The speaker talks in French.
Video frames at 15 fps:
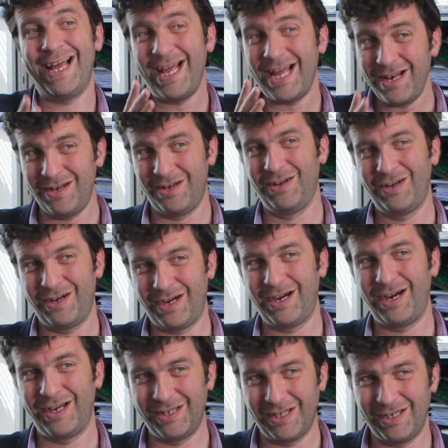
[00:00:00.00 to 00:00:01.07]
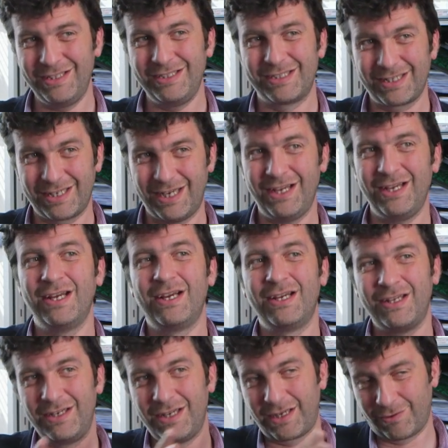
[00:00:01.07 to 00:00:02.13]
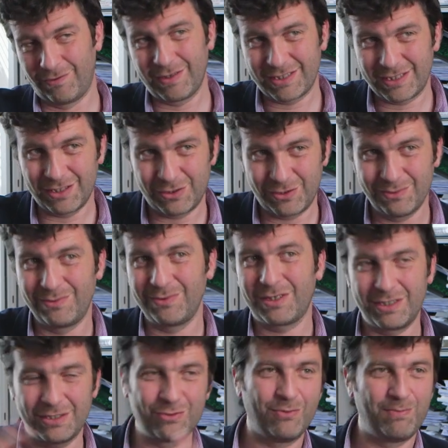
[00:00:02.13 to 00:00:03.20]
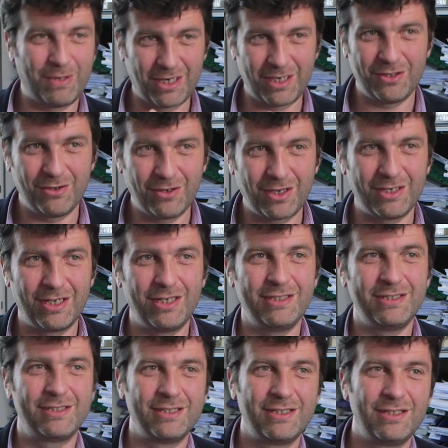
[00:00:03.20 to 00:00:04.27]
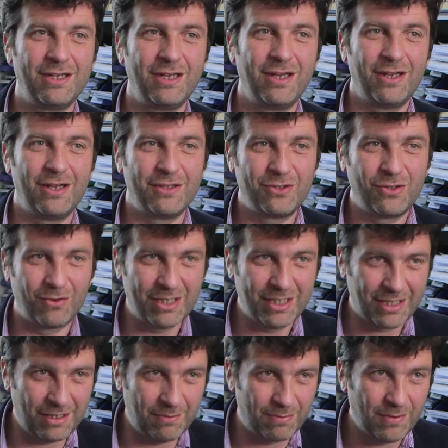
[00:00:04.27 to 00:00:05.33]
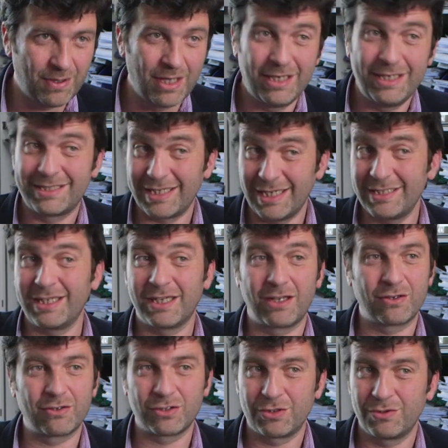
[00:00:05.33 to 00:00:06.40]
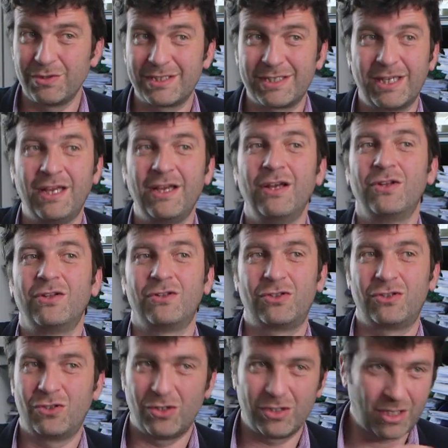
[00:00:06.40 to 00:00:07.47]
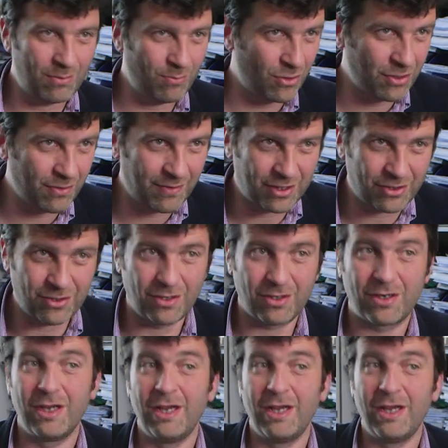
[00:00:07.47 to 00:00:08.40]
elles analyseraient les conversations qui sont par ailleurs analysées dans l'équipe. Et ça, c'est quelque chose qui est totalement novateur.